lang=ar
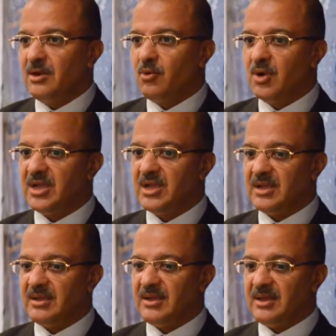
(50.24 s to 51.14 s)

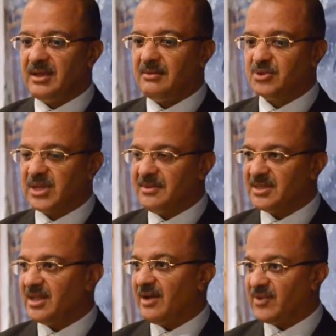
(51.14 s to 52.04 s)

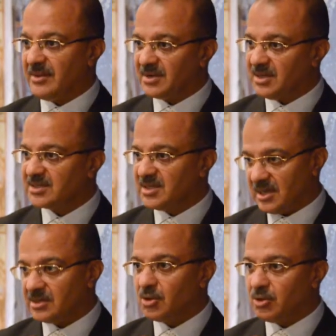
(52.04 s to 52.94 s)
ومسابقه الافلام
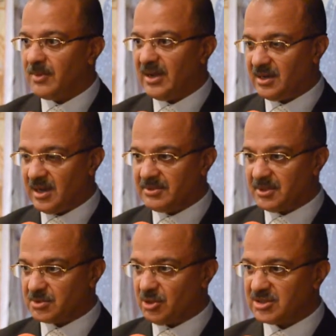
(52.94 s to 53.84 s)
القصيره لدول البحر الابيض
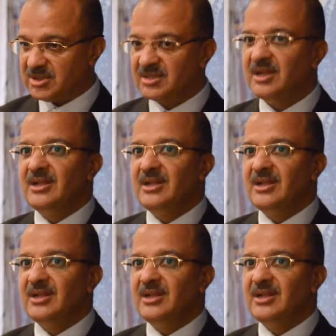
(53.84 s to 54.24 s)
المتوسط